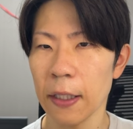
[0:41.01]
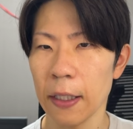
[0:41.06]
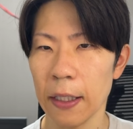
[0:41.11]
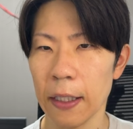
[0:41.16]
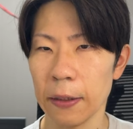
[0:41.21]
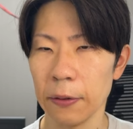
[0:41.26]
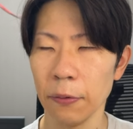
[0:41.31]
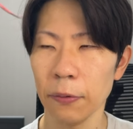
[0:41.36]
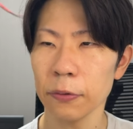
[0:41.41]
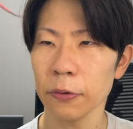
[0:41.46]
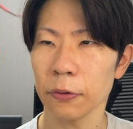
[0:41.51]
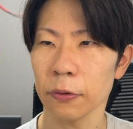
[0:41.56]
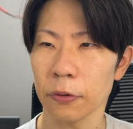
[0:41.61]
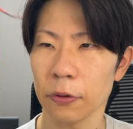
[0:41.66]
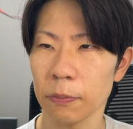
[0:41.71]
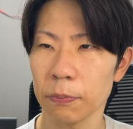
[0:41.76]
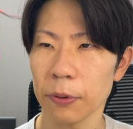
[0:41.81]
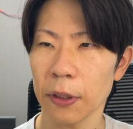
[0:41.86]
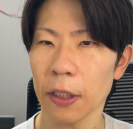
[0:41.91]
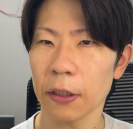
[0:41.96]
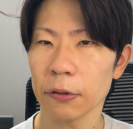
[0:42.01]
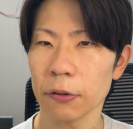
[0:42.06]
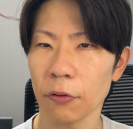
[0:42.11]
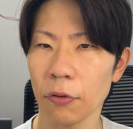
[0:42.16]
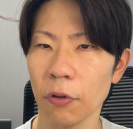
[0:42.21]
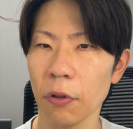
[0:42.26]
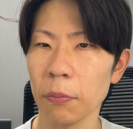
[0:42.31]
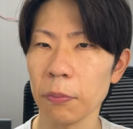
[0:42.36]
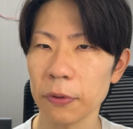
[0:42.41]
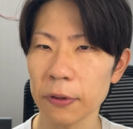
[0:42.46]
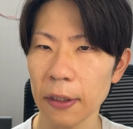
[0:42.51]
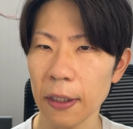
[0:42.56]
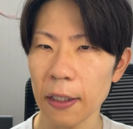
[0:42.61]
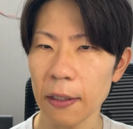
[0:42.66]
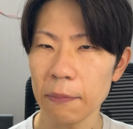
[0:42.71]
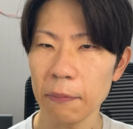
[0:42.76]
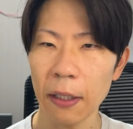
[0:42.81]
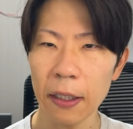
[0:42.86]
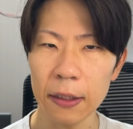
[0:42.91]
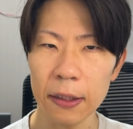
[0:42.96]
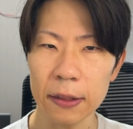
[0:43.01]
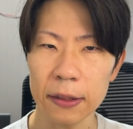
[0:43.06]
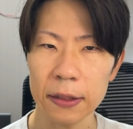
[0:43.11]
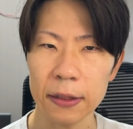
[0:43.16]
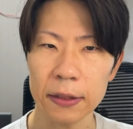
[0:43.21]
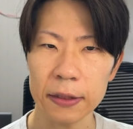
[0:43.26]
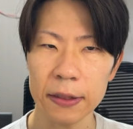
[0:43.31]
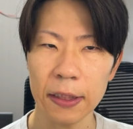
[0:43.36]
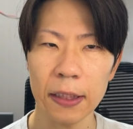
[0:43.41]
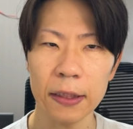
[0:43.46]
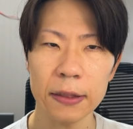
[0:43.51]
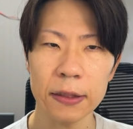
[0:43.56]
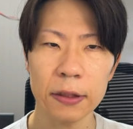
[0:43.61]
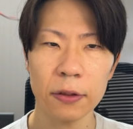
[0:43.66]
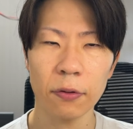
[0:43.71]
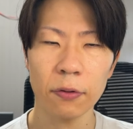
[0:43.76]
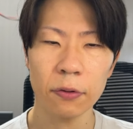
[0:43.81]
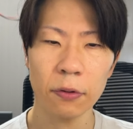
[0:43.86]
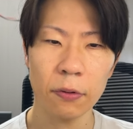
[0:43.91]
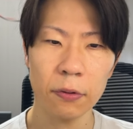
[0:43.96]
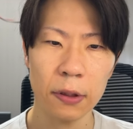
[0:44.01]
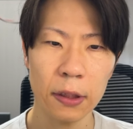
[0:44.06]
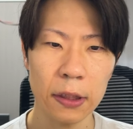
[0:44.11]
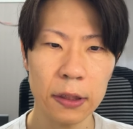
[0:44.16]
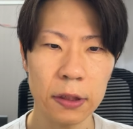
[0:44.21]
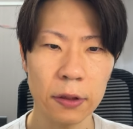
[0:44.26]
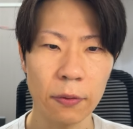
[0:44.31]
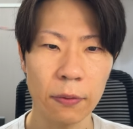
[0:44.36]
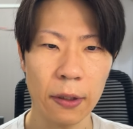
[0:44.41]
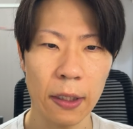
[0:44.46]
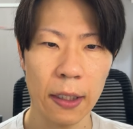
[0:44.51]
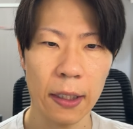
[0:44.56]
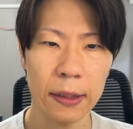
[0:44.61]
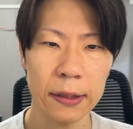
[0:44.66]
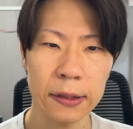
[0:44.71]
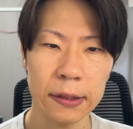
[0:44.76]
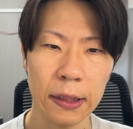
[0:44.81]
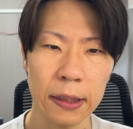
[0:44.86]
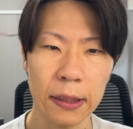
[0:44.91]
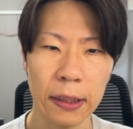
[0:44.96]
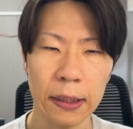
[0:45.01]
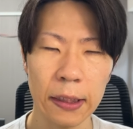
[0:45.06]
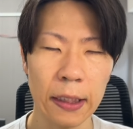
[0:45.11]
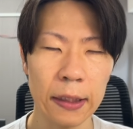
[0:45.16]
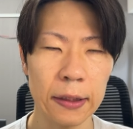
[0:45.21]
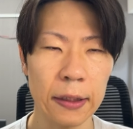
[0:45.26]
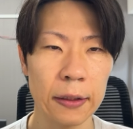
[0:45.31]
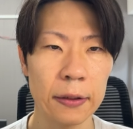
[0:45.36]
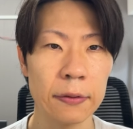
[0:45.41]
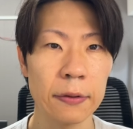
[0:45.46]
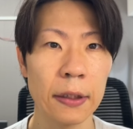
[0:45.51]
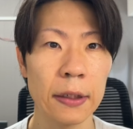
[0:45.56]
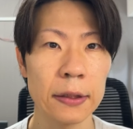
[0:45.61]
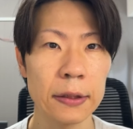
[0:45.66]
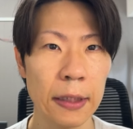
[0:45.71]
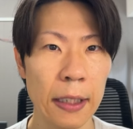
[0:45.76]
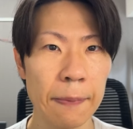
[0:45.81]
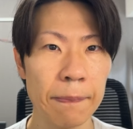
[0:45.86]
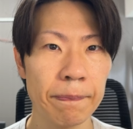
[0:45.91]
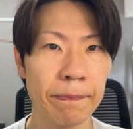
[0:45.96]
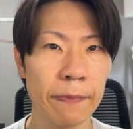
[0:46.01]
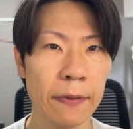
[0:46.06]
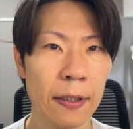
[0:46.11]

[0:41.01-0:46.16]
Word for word: ノートというプラットフォームで毎日1000字ほど記事を書かせていただいてるんですね。